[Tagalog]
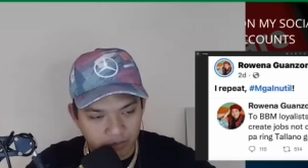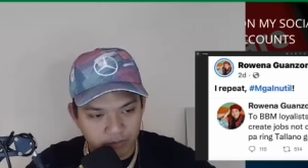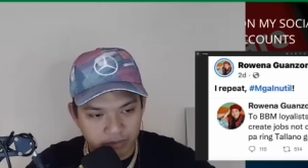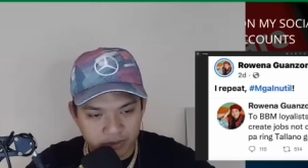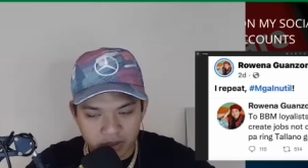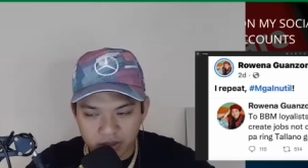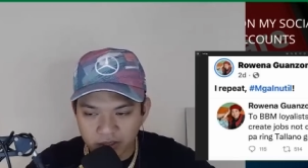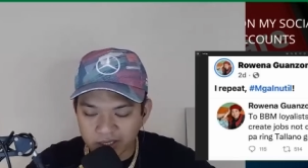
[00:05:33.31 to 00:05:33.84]

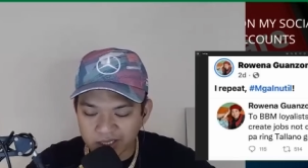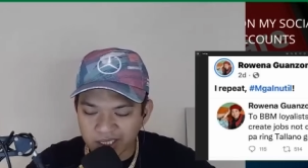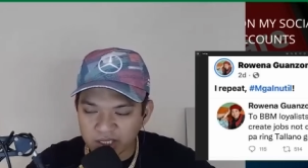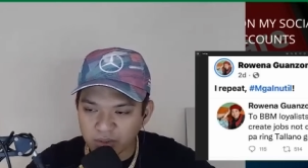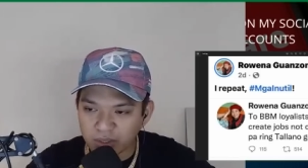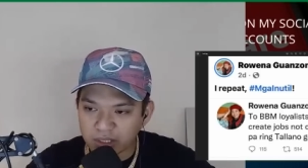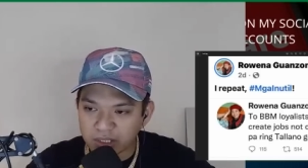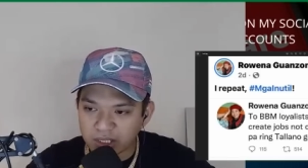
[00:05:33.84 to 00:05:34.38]
presidente
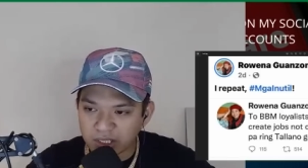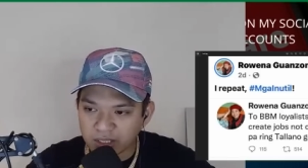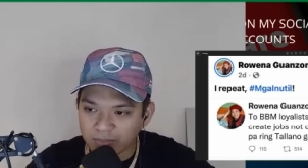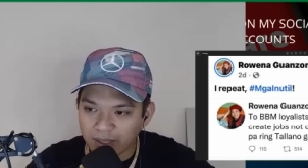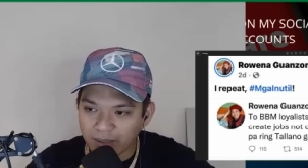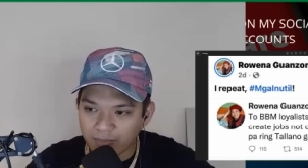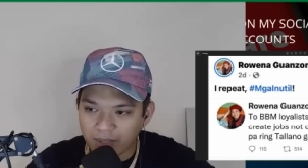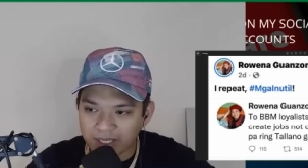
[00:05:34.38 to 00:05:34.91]
nyo, hindi
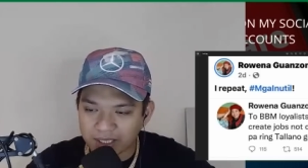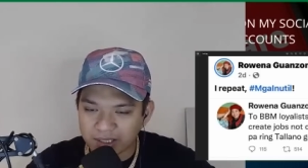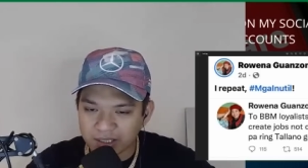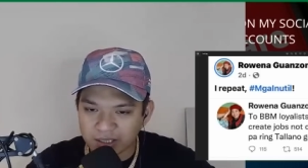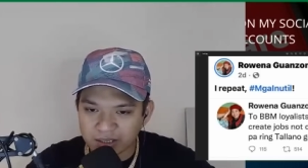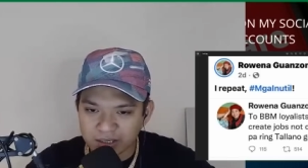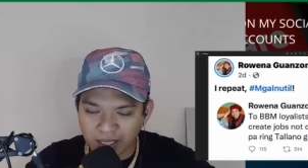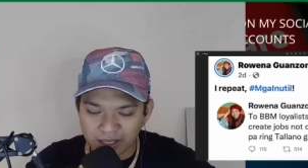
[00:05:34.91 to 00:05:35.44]
nagbabayad
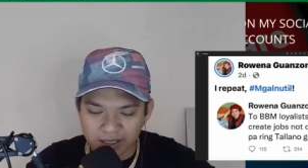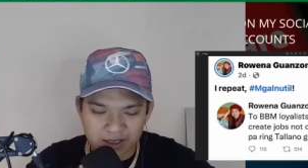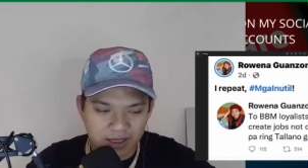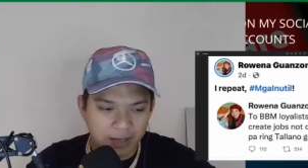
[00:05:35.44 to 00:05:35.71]
ng tax.